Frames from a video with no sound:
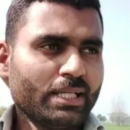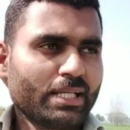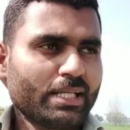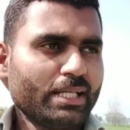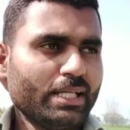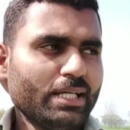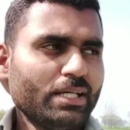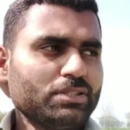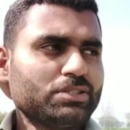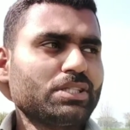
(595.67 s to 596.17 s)

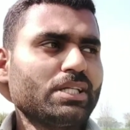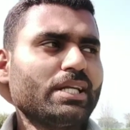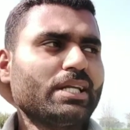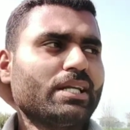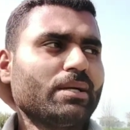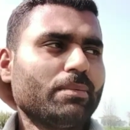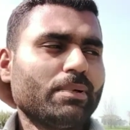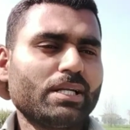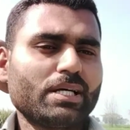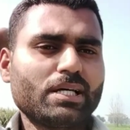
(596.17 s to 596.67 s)
किया जनरेटर
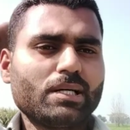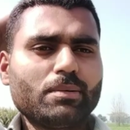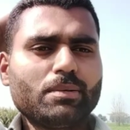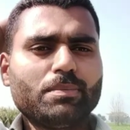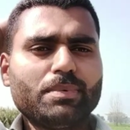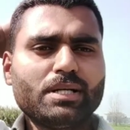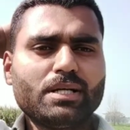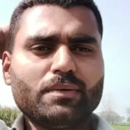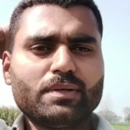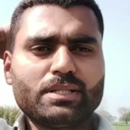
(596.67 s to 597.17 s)
हमारे घर पर
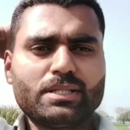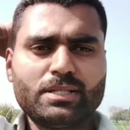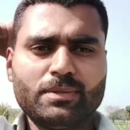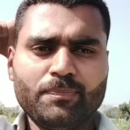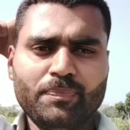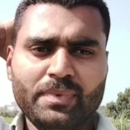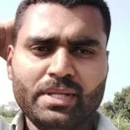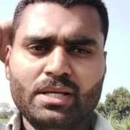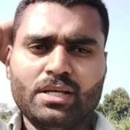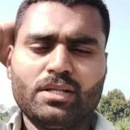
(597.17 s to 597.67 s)
भरा हुआ था
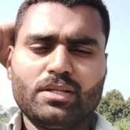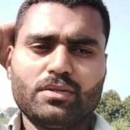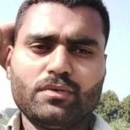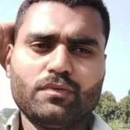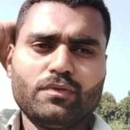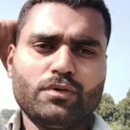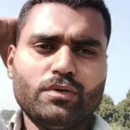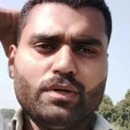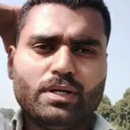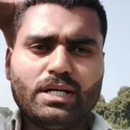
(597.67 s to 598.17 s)
तो
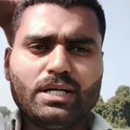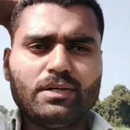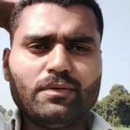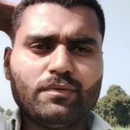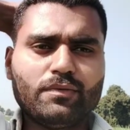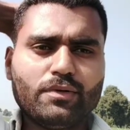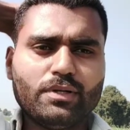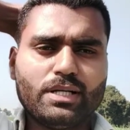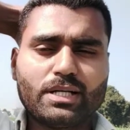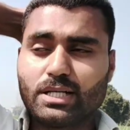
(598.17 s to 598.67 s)
वो आए
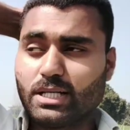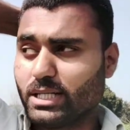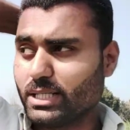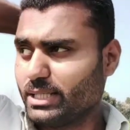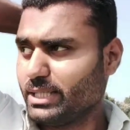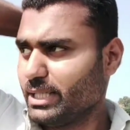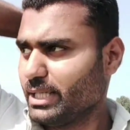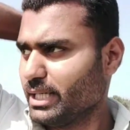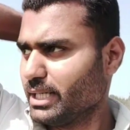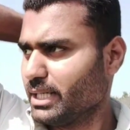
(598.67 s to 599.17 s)
वो लगा
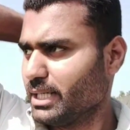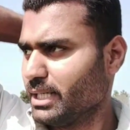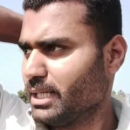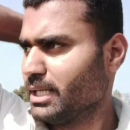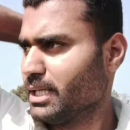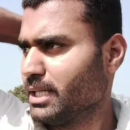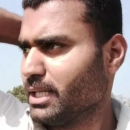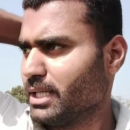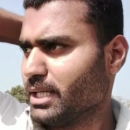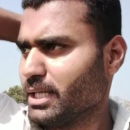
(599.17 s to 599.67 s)
दिए
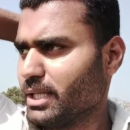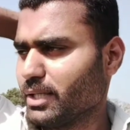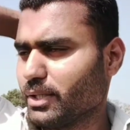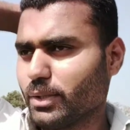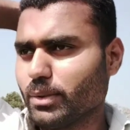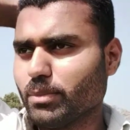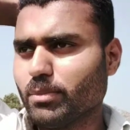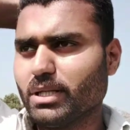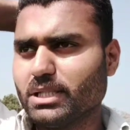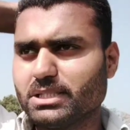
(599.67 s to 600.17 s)

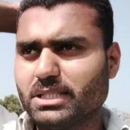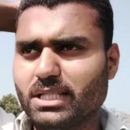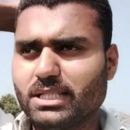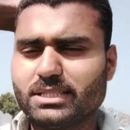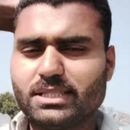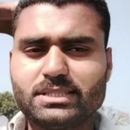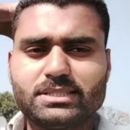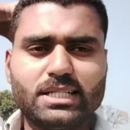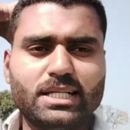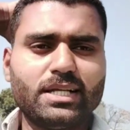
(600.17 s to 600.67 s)
तो माशाल्लाह
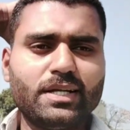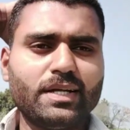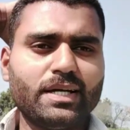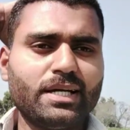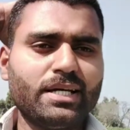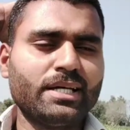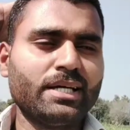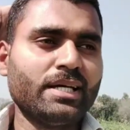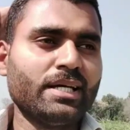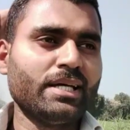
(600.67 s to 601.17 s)
से चल रहा
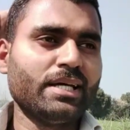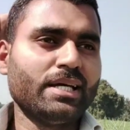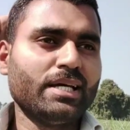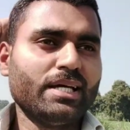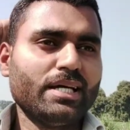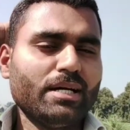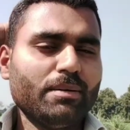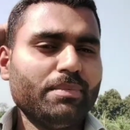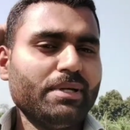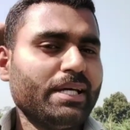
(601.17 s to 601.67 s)
है
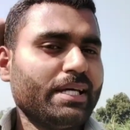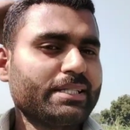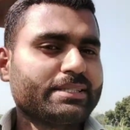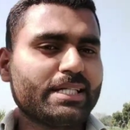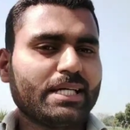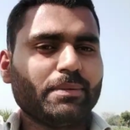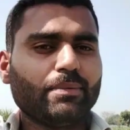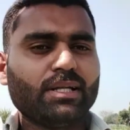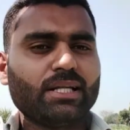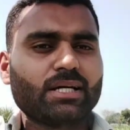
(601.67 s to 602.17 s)
अभी एक
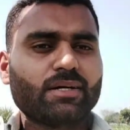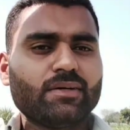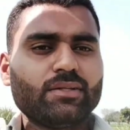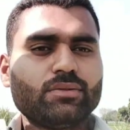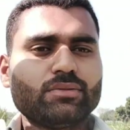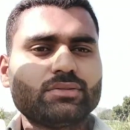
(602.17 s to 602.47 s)
साइड पे लगा है